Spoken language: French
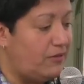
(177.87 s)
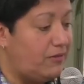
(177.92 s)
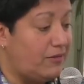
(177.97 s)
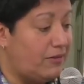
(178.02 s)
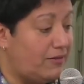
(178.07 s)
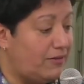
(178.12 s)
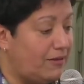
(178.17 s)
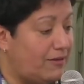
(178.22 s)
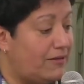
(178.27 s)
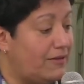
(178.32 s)
Et
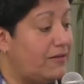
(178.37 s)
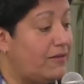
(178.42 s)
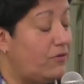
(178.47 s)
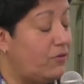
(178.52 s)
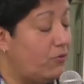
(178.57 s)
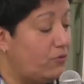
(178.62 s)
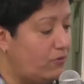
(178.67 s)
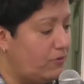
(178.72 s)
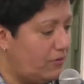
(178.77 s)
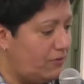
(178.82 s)
cette année,
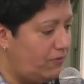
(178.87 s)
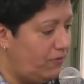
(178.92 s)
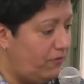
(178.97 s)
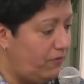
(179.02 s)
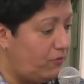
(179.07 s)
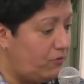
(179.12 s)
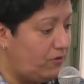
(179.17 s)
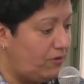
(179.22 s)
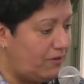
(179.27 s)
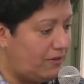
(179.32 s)
grosse
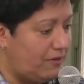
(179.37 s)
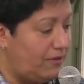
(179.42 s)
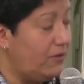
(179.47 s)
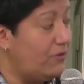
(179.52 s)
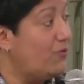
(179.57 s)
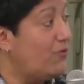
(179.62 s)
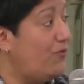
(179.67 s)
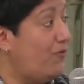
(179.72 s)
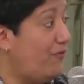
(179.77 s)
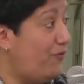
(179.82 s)
nouveauté,
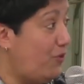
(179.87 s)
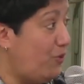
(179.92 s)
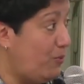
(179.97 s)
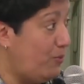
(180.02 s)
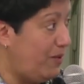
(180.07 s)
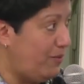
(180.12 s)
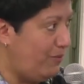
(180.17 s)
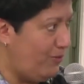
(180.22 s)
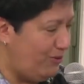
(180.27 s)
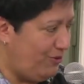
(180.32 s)

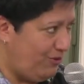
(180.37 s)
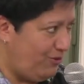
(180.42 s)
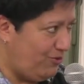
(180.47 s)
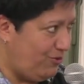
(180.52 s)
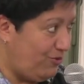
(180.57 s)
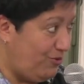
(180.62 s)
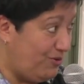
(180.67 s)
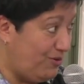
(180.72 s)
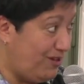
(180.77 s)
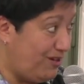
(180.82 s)
conformément à
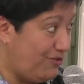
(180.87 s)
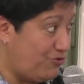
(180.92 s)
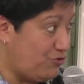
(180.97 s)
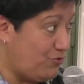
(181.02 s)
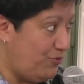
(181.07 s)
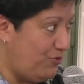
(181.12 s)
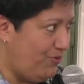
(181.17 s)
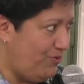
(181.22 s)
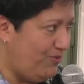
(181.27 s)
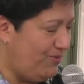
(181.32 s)
notre
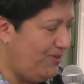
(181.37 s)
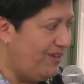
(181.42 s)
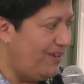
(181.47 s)
engagement,